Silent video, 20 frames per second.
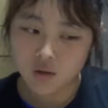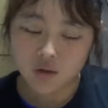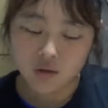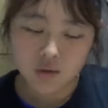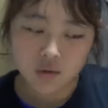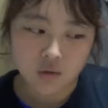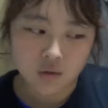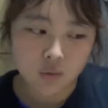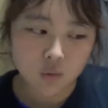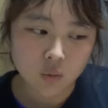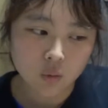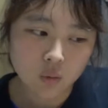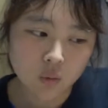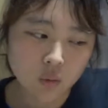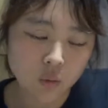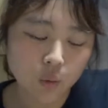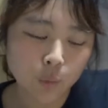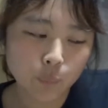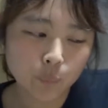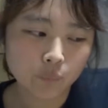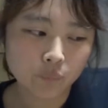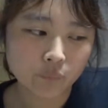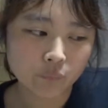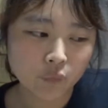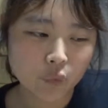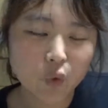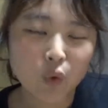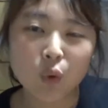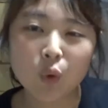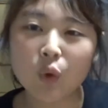い。えっと、
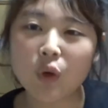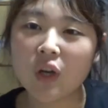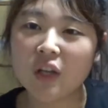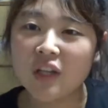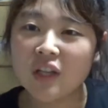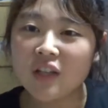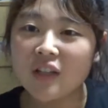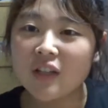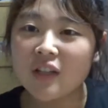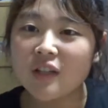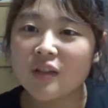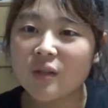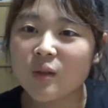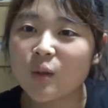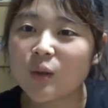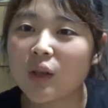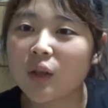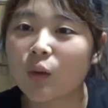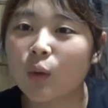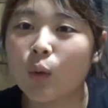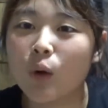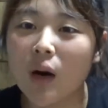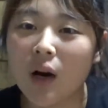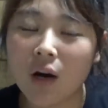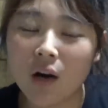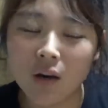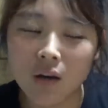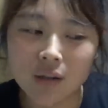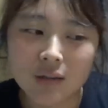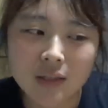これに気づいたの
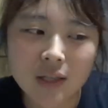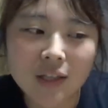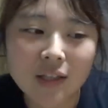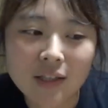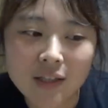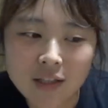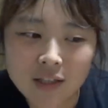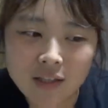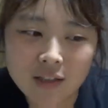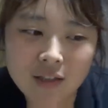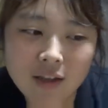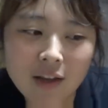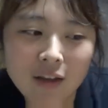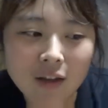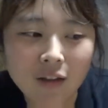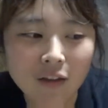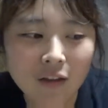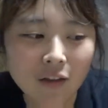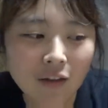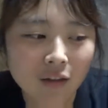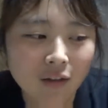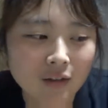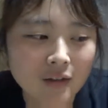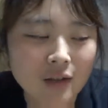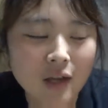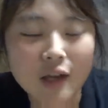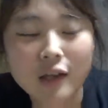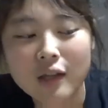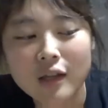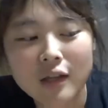は最近で、
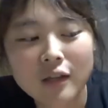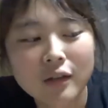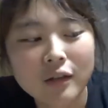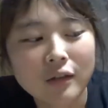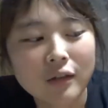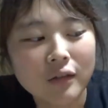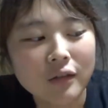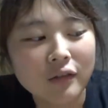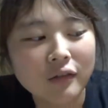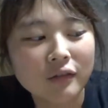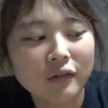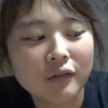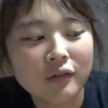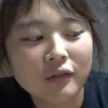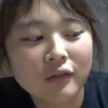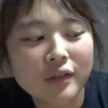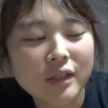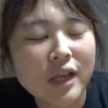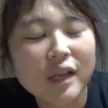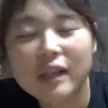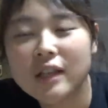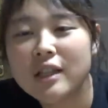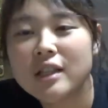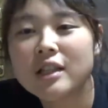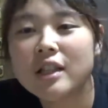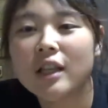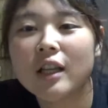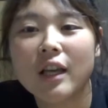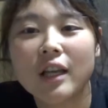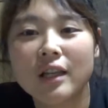最近って、うん、最近
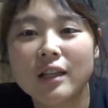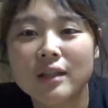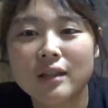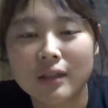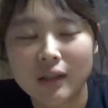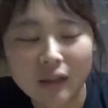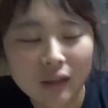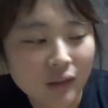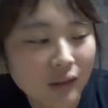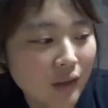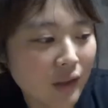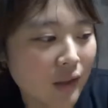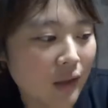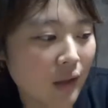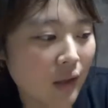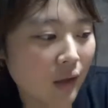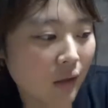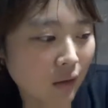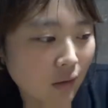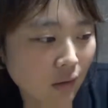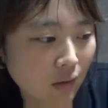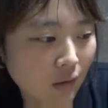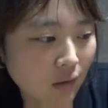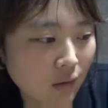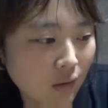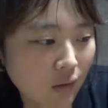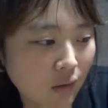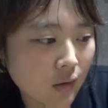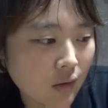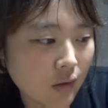じゃないですね。何年
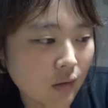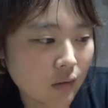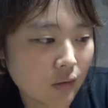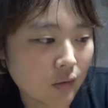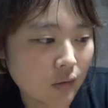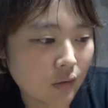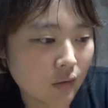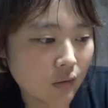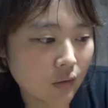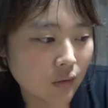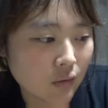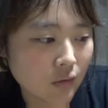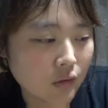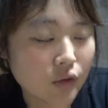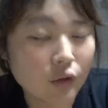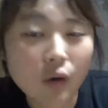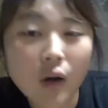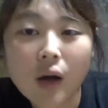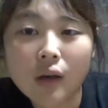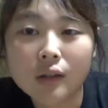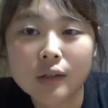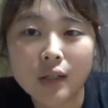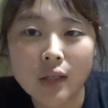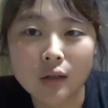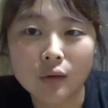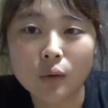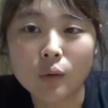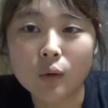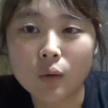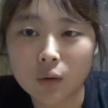えっと、小学
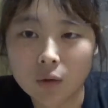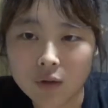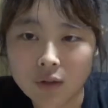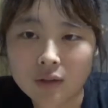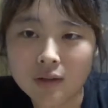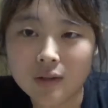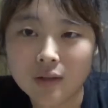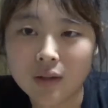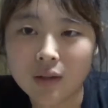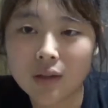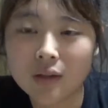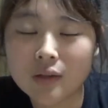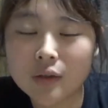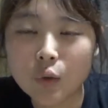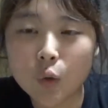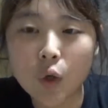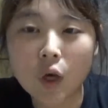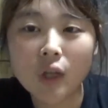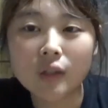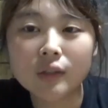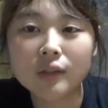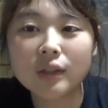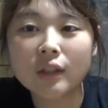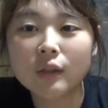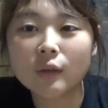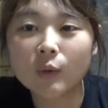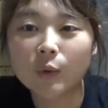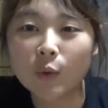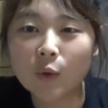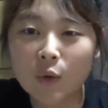生の頃ですね。小学生
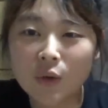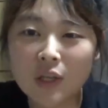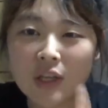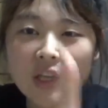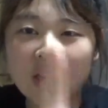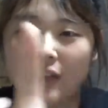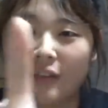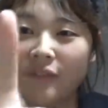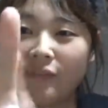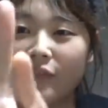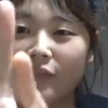の頃に、